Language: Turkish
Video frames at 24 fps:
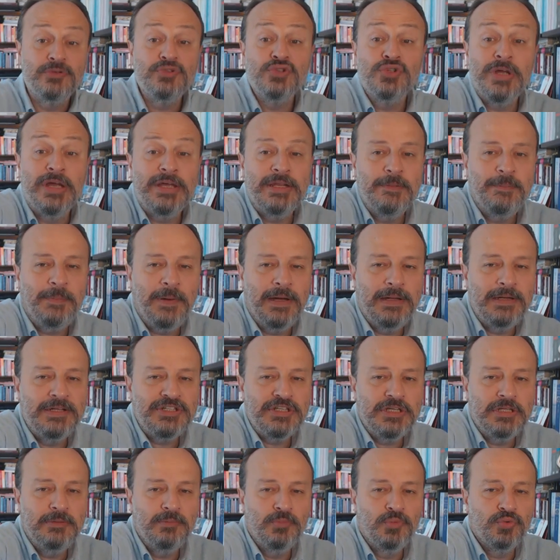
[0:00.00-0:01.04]
Şu yayını
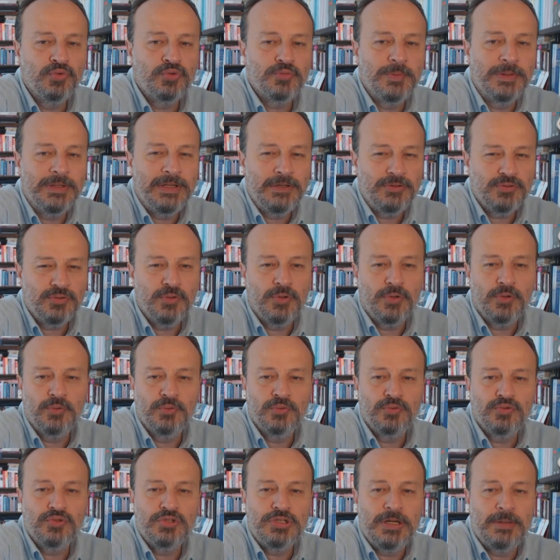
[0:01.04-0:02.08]
paylaşalım unutmadan sonra
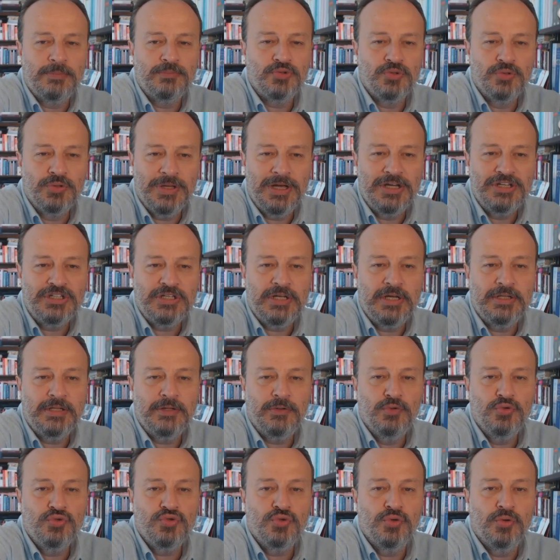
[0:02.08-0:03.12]
unutacağım çünkü
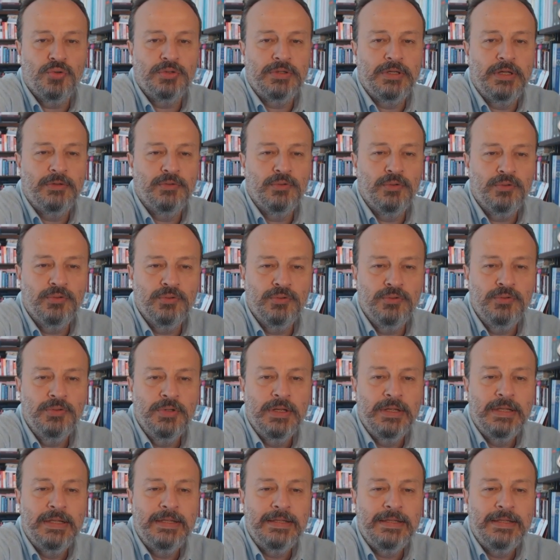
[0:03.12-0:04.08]
aşağıdaki 3 noktaya dokunun